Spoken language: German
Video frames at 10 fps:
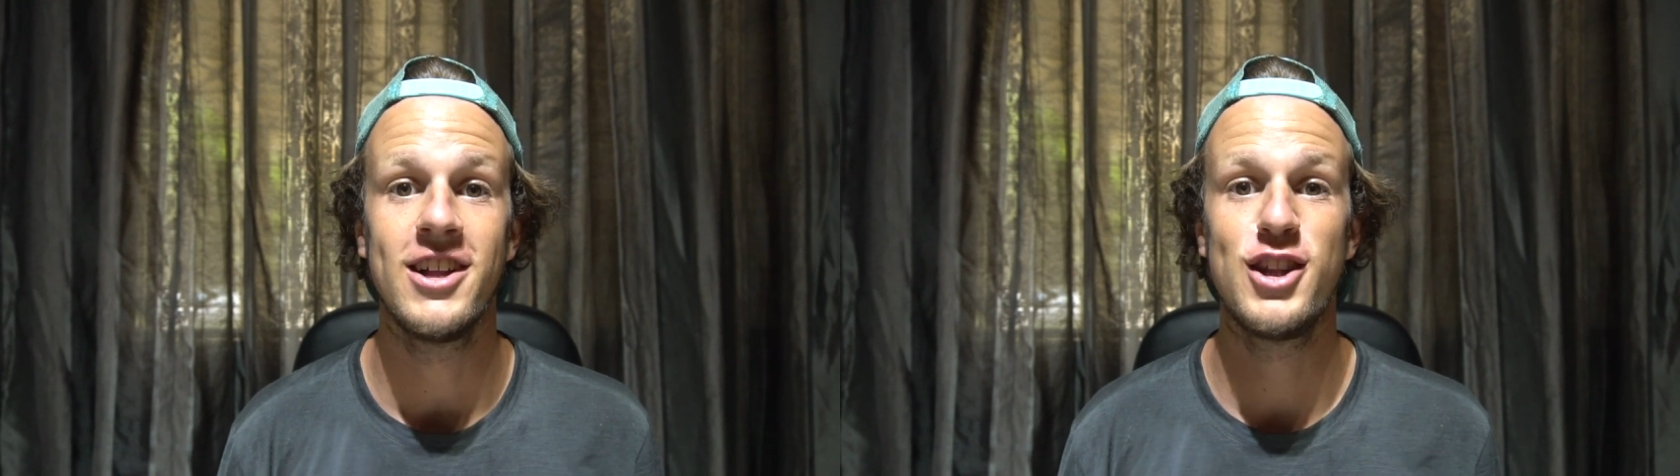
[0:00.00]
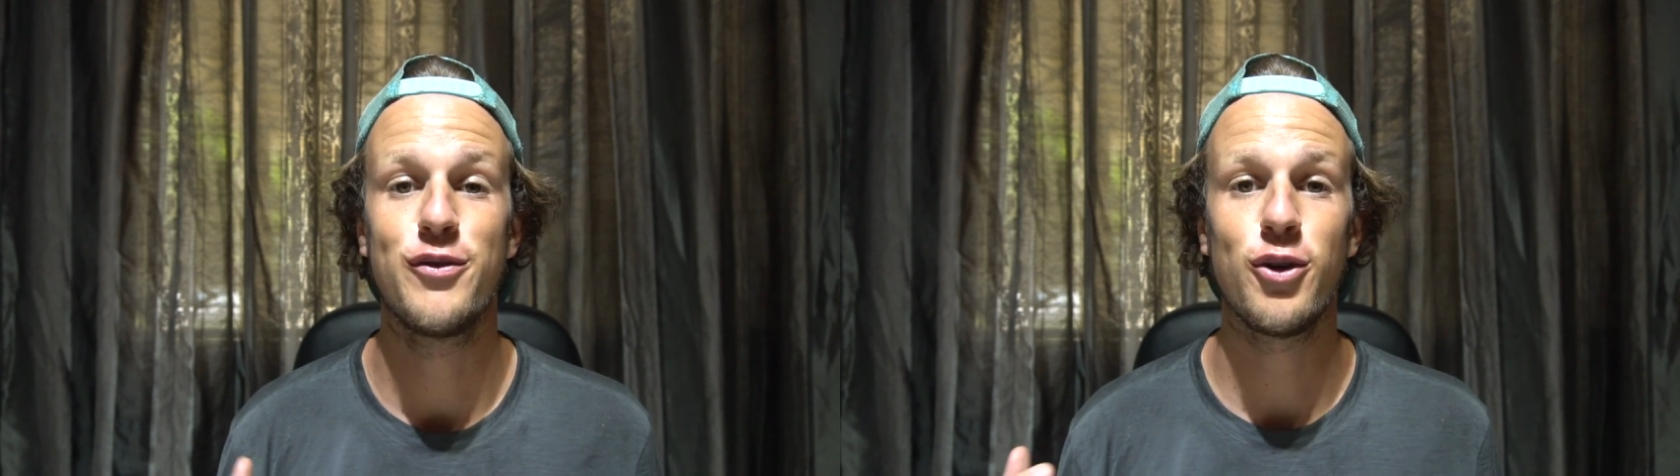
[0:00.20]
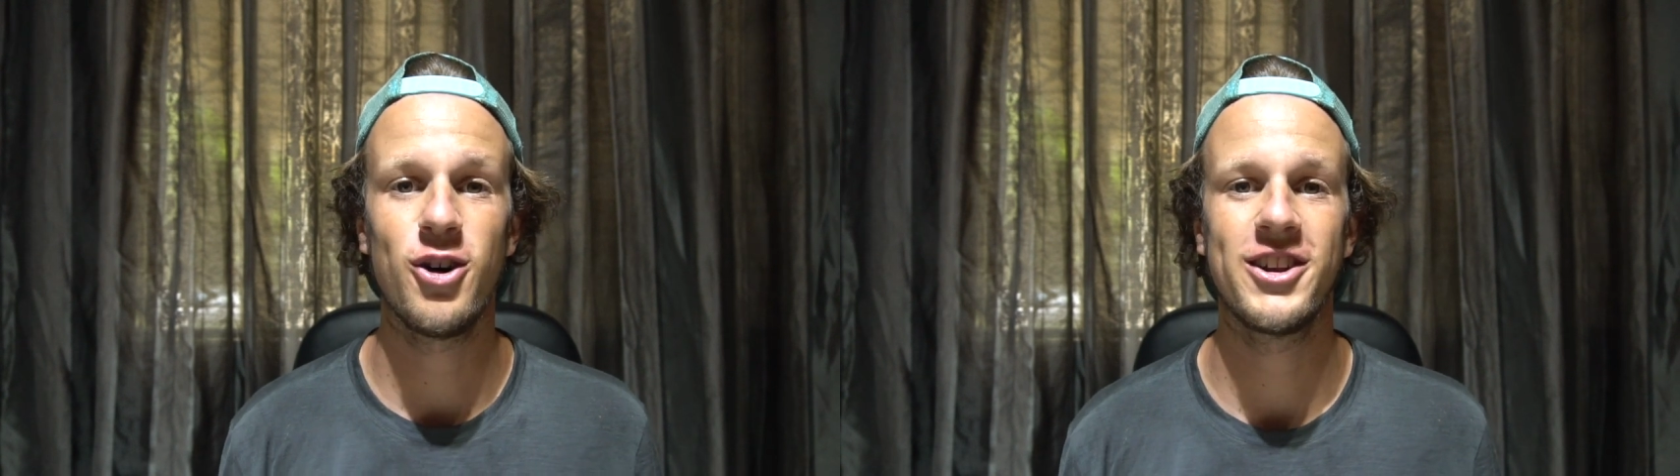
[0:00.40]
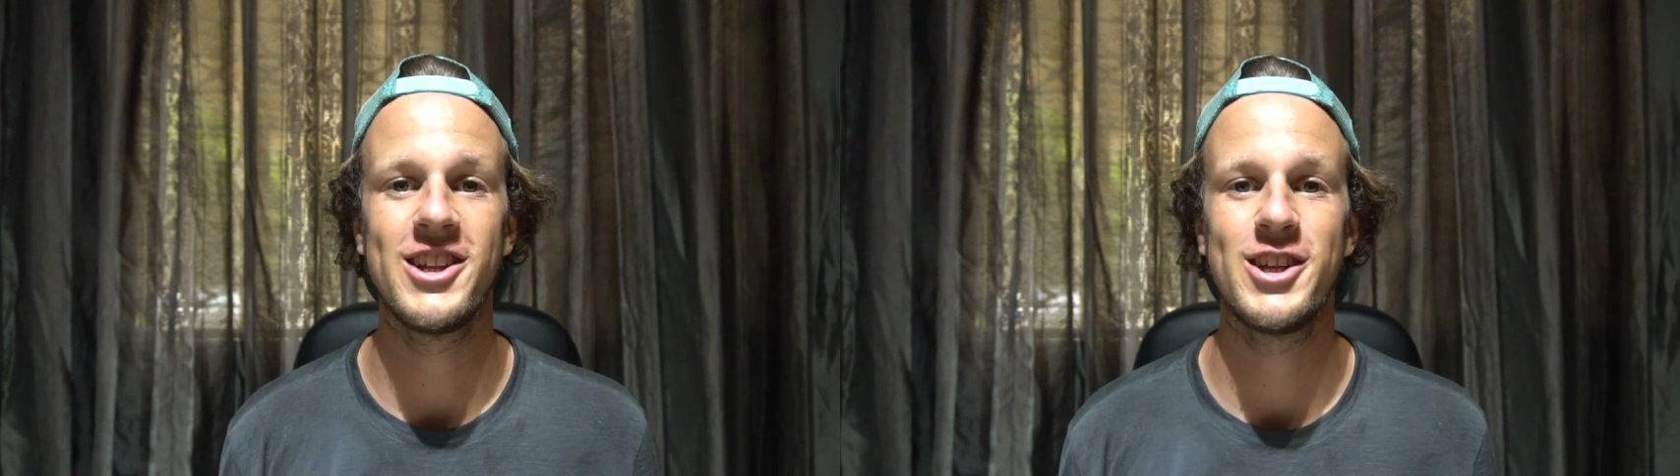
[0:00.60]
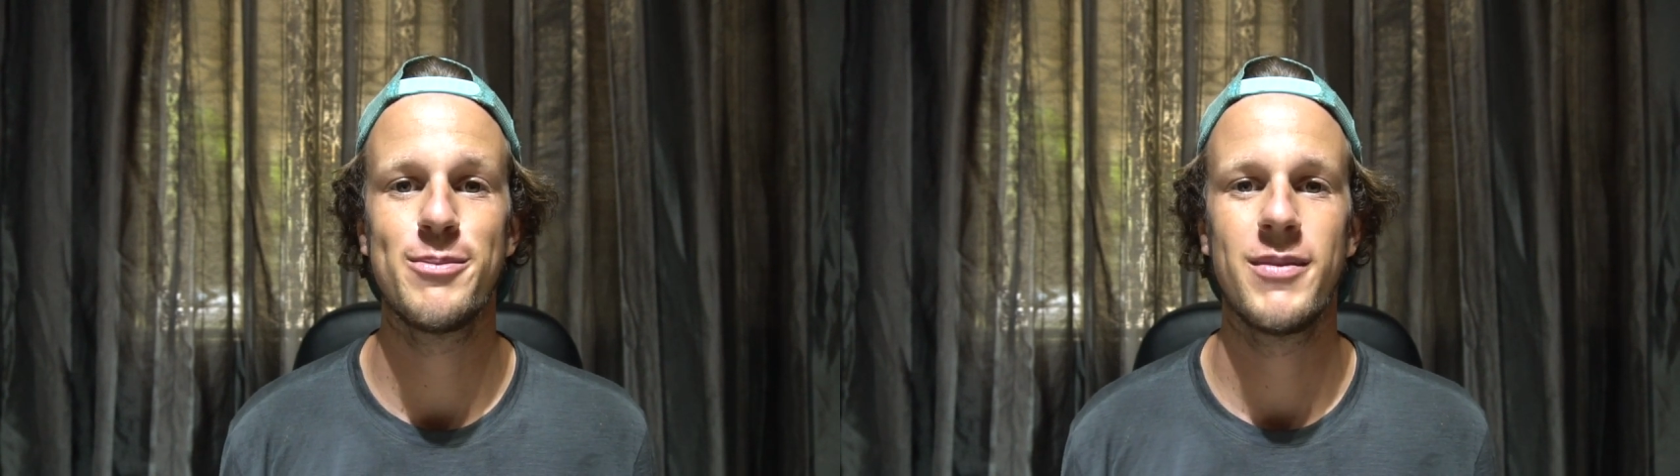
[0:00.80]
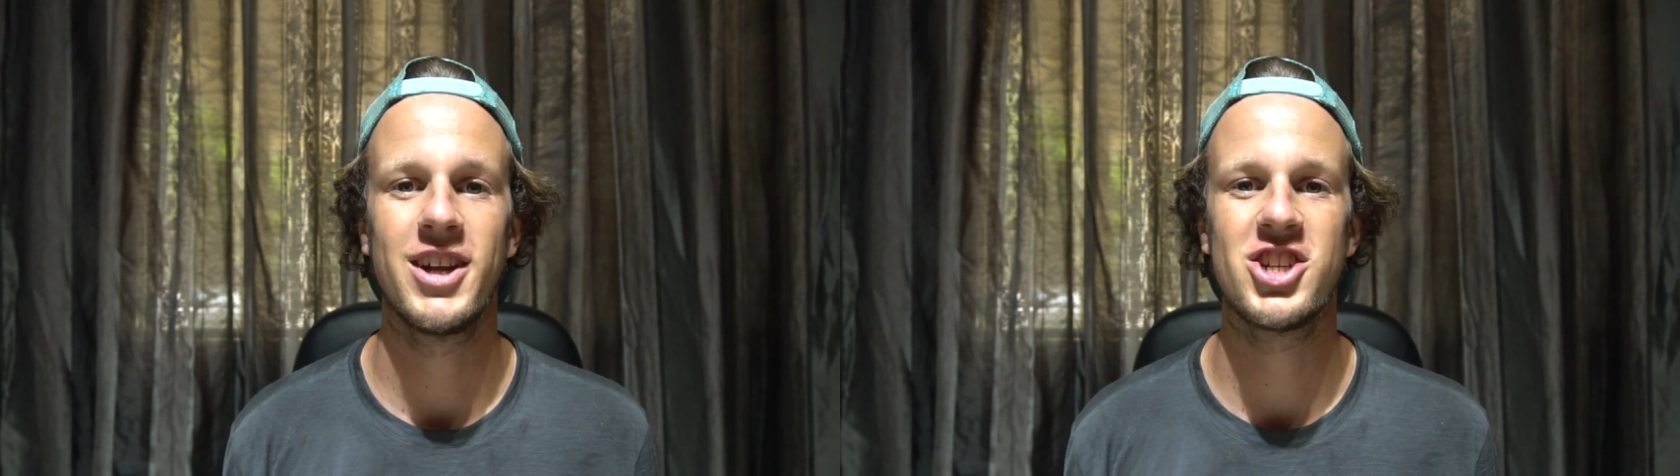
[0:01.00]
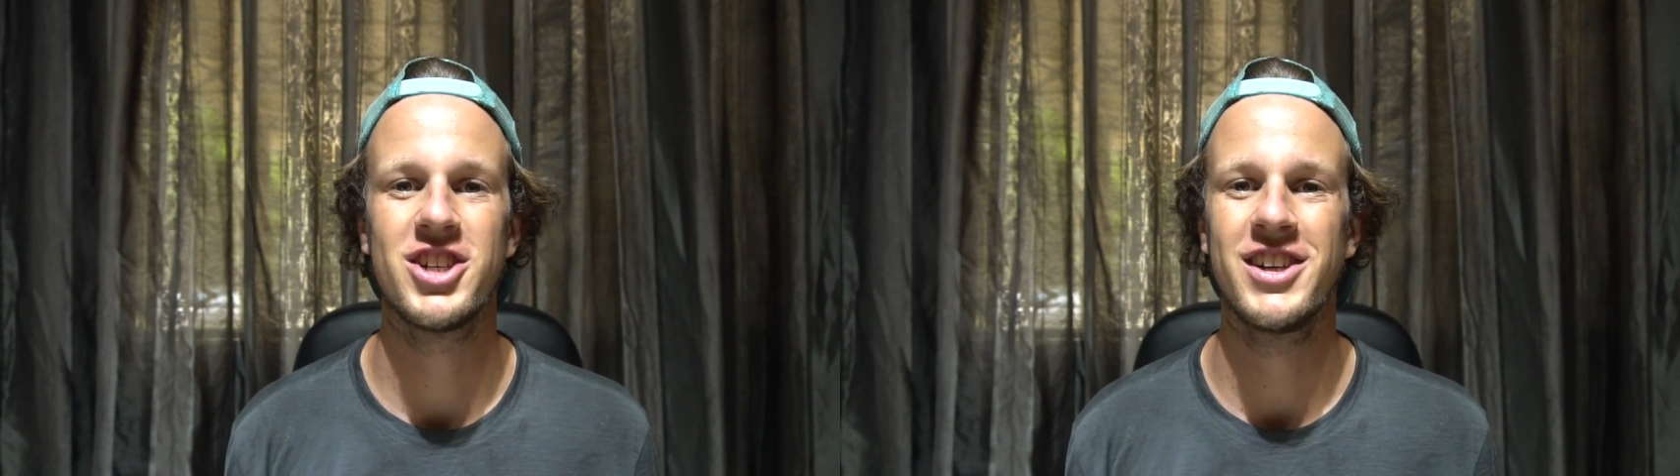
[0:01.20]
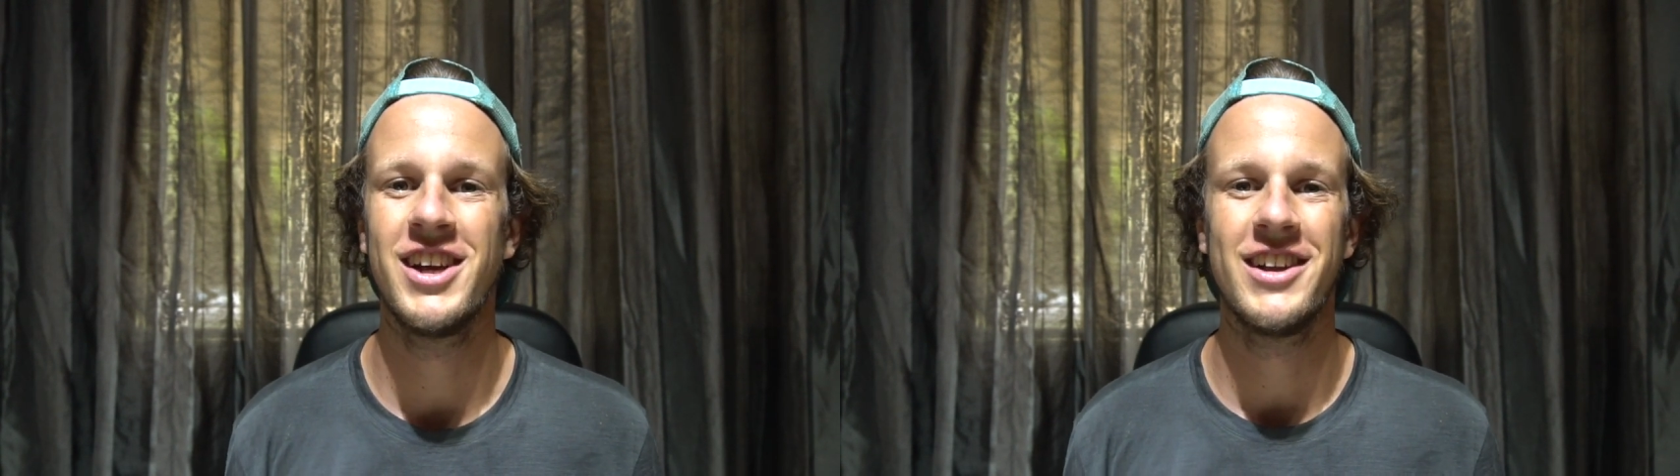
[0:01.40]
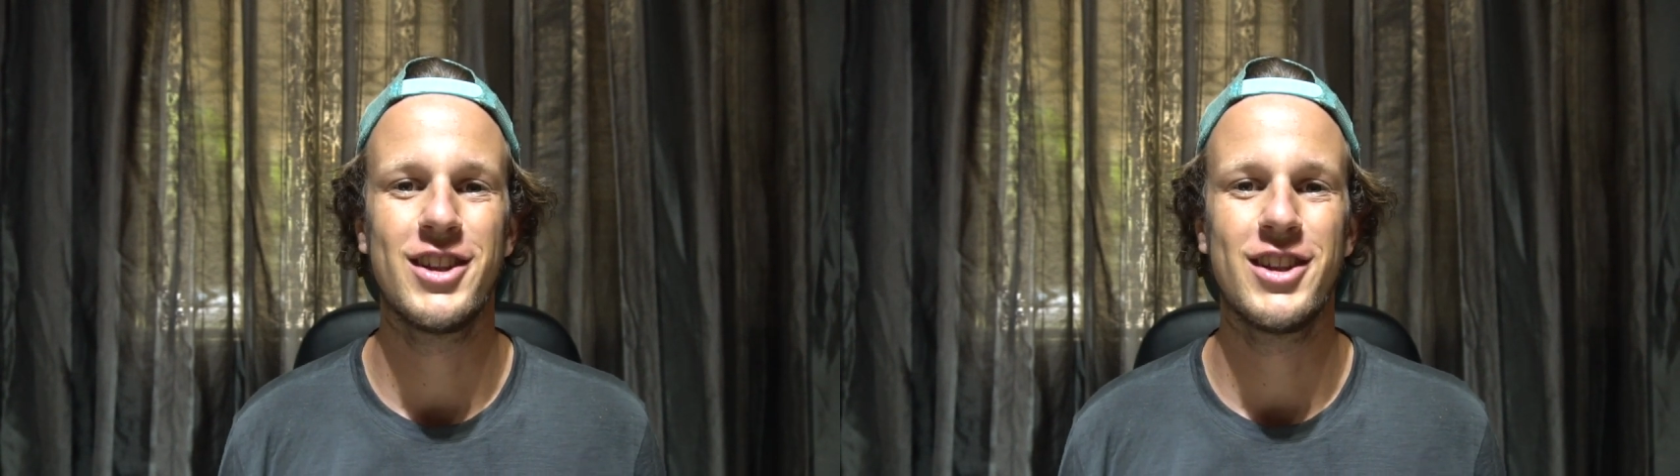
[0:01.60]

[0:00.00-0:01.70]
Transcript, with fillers: Die freundlichen Menschen,